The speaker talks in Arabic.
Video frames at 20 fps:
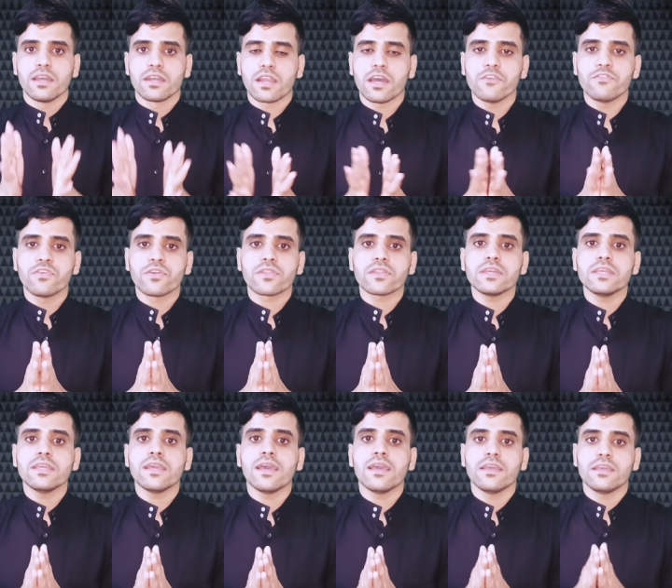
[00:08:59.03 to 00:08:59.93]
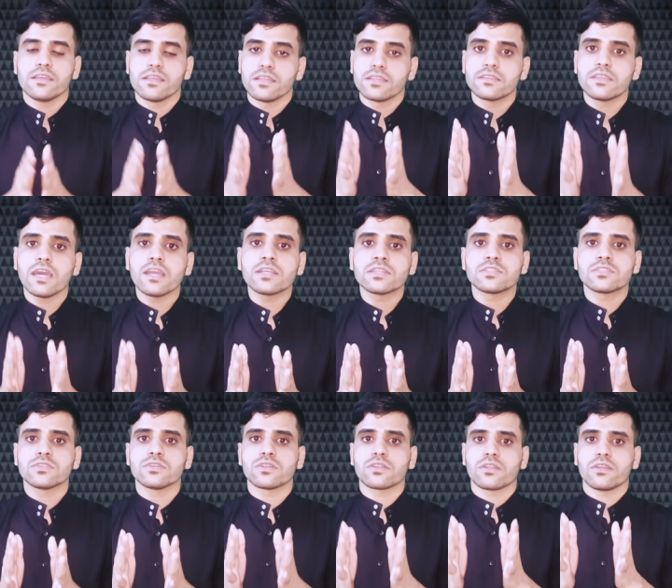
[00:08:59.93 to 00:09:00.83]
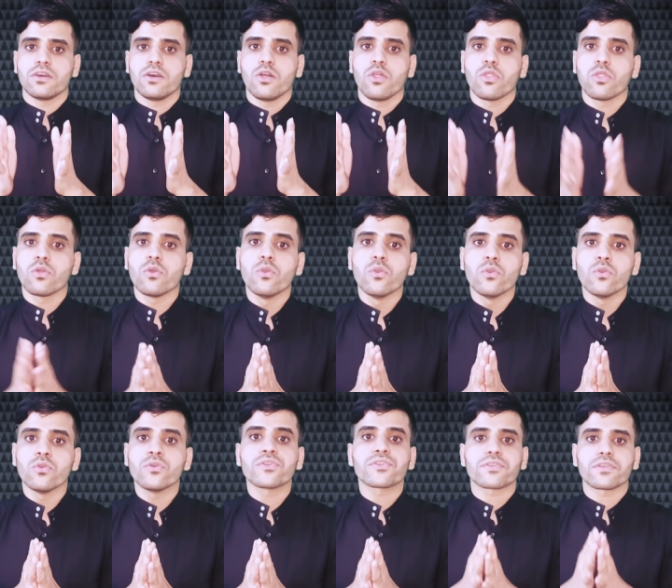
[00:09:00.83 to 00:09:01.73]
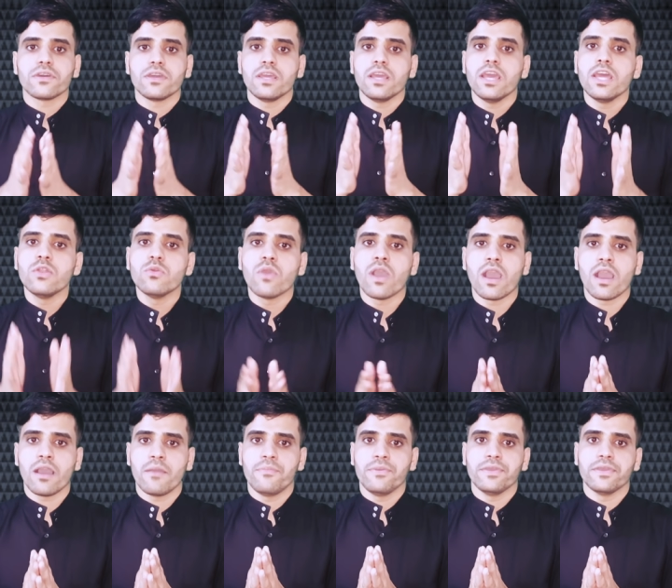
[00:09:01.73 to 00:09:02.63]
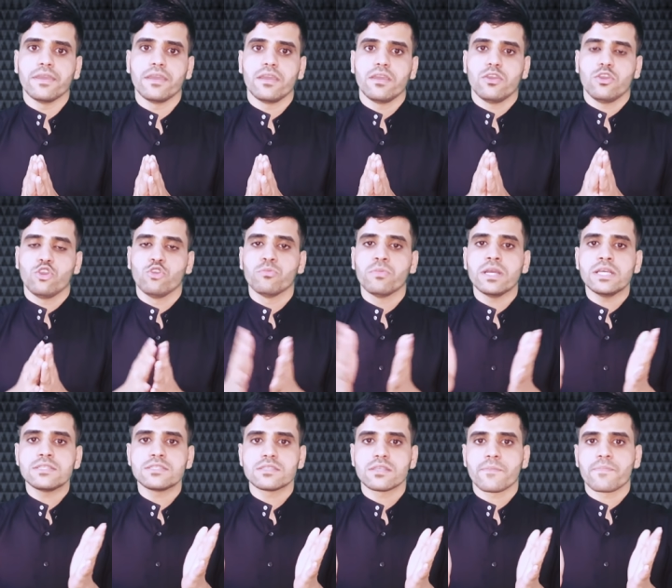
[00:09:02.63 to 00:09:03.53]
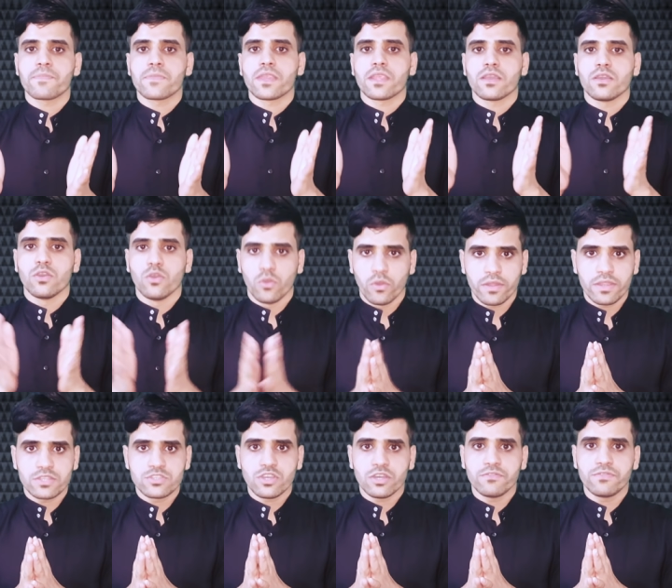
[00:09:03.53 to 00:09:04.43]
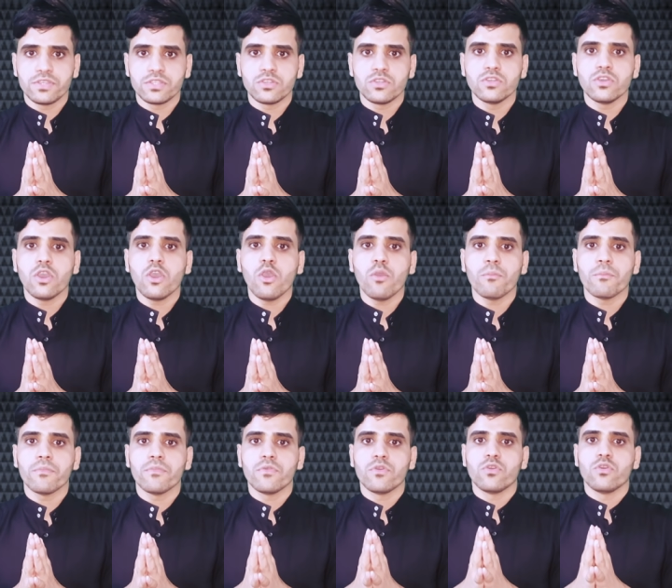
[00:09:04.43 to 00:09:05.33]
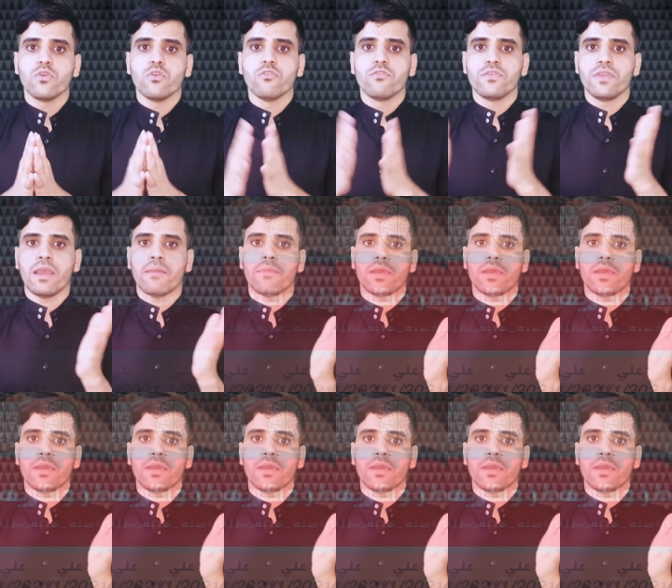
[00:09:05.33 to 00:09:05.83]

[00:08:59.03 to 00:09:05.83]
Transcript: رافضية تكسر ظهور الوهابية وبس هو هذا كان فيديو اليوم في